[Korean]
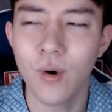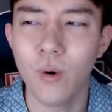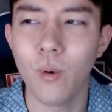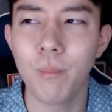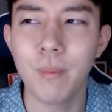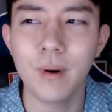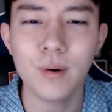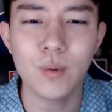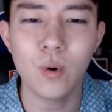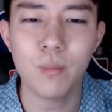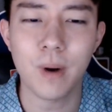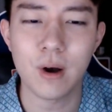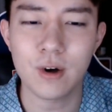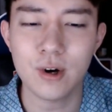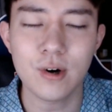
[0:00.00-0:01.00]
오빠 너무
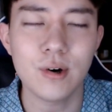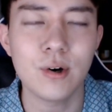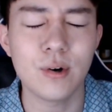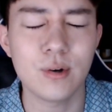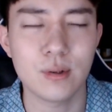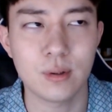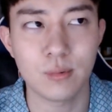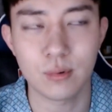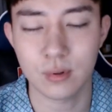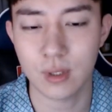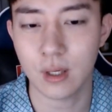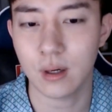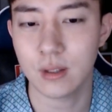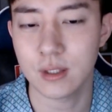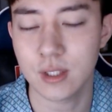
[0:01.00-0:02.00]
반가워요 이러면서
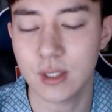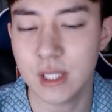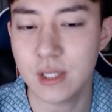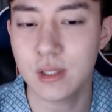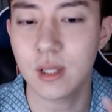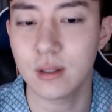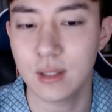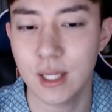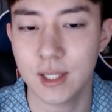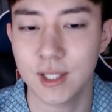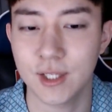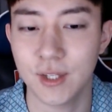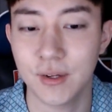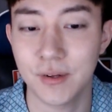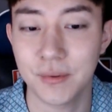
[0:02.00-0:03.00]
나랑 이제 인사를
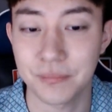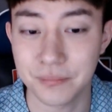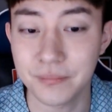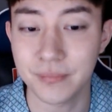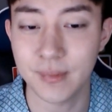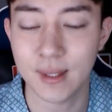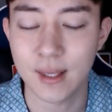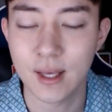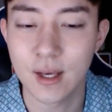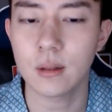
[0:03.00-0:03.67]
했어 음.